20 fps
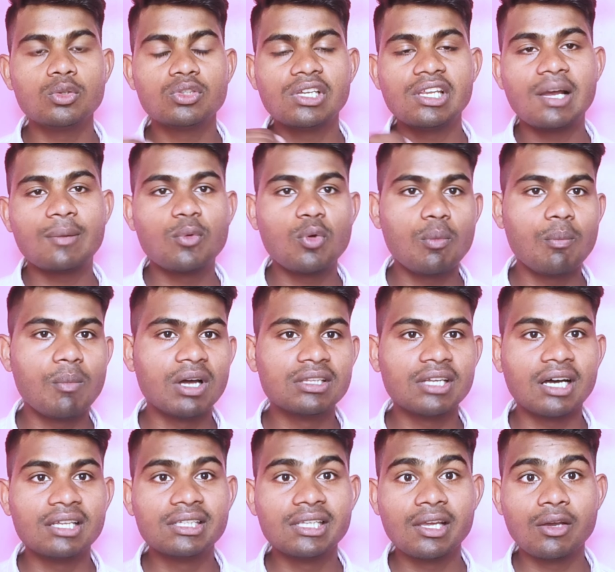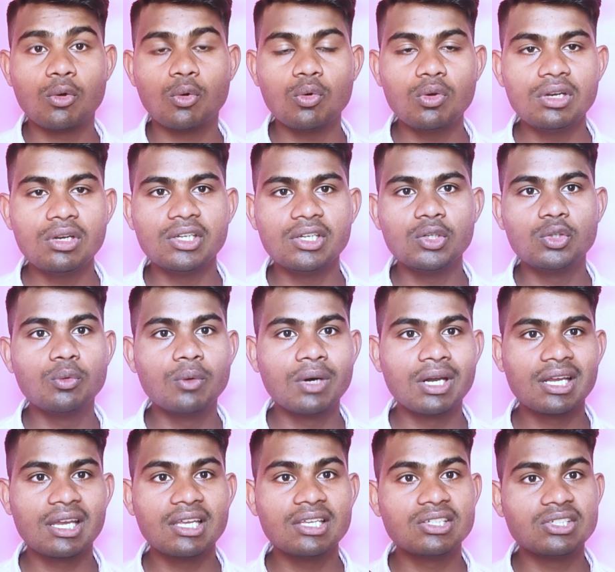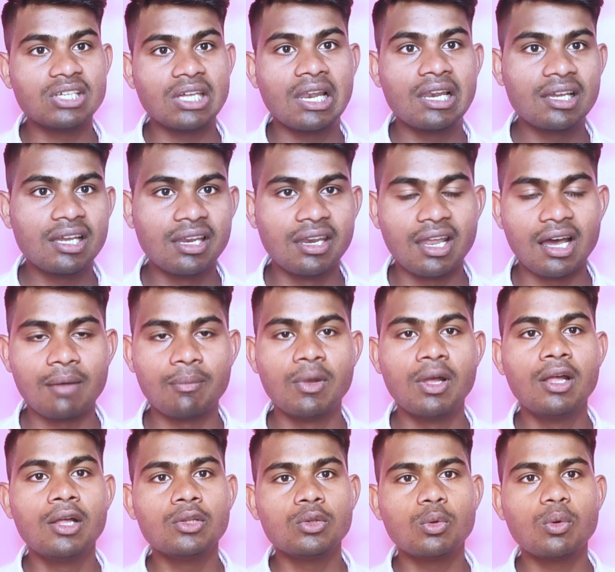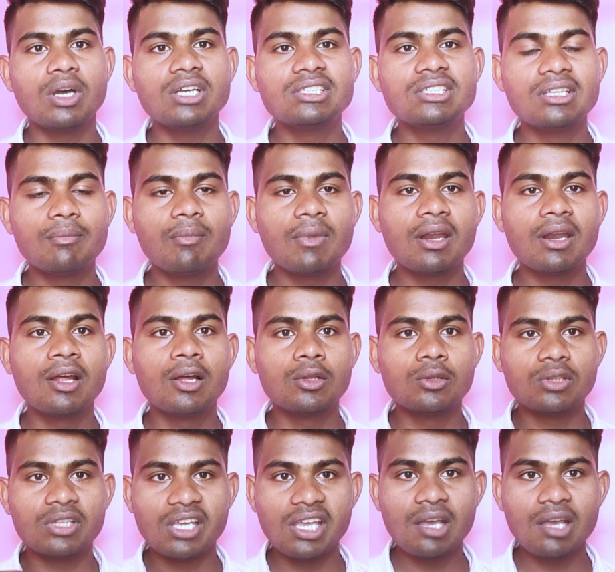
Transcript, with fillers: तो चलिए आपको बताते हैं उन यूट्यूबर के चैनल के नाम तो वह नंबर